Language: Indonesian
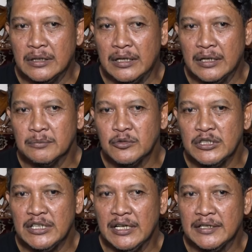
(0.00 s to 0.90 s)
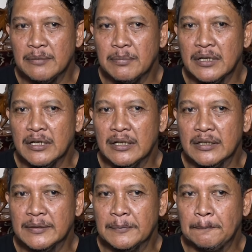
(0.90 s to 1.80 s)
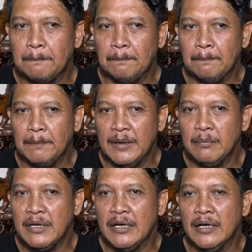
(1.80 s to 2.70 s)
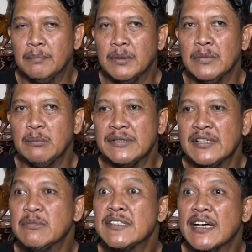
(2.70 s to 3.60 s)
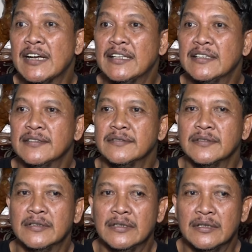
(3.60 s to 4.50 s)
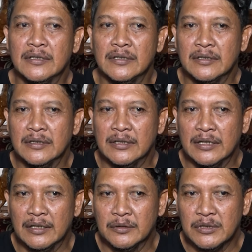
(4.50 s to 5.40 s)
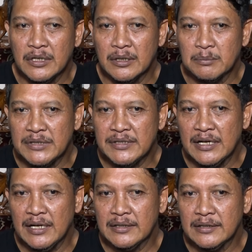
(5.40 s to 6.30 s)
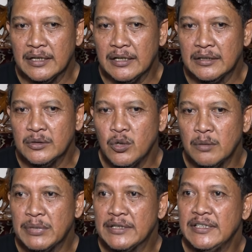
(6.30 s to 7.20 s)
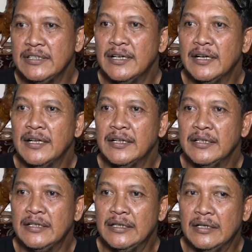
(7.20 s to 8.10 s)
alhamdulillah dapat PB ya pembebasan bersyarat karena udah menjalankan 2 per 3 dari